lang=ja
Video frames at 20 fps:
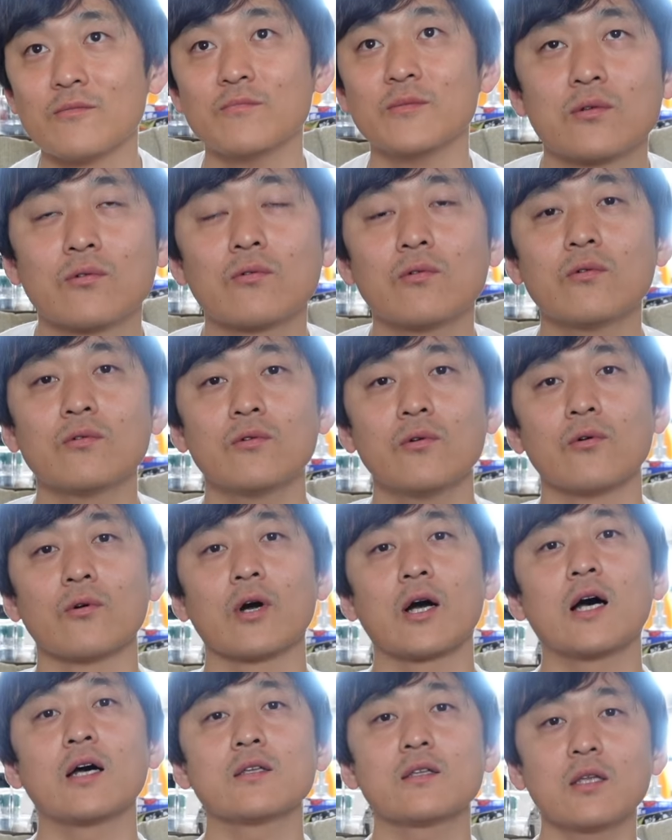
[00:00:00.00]
そこ
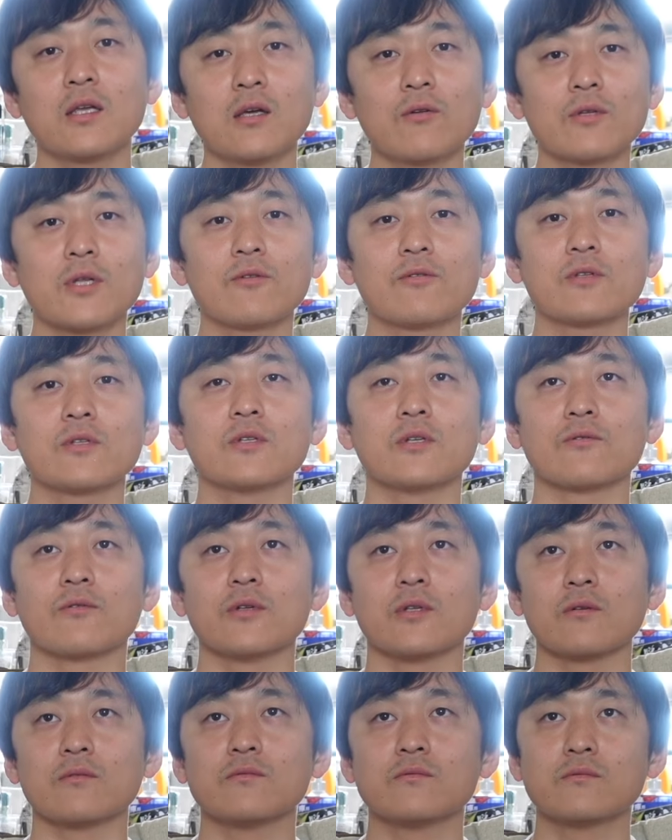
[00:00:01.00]
の過程を楽しんで
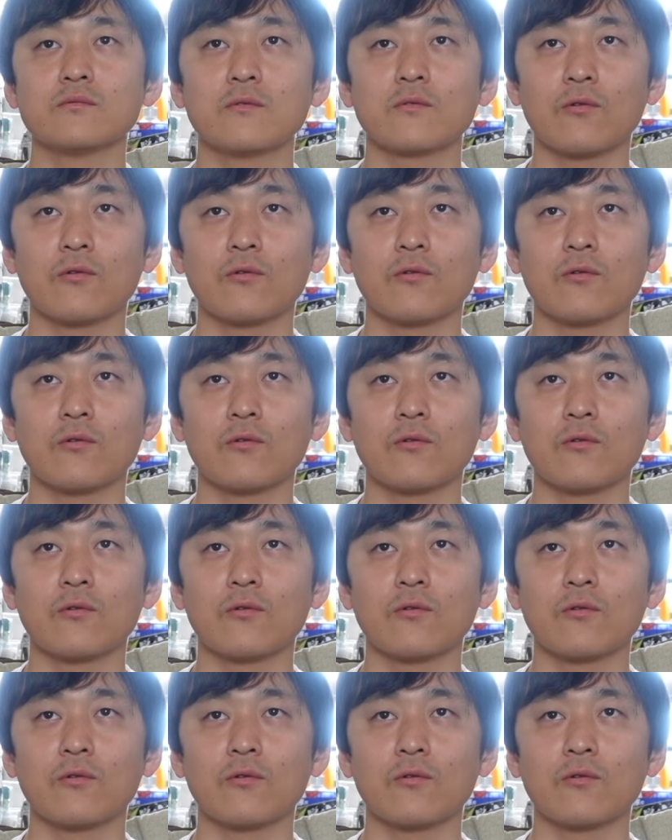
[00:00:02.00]
くれてる。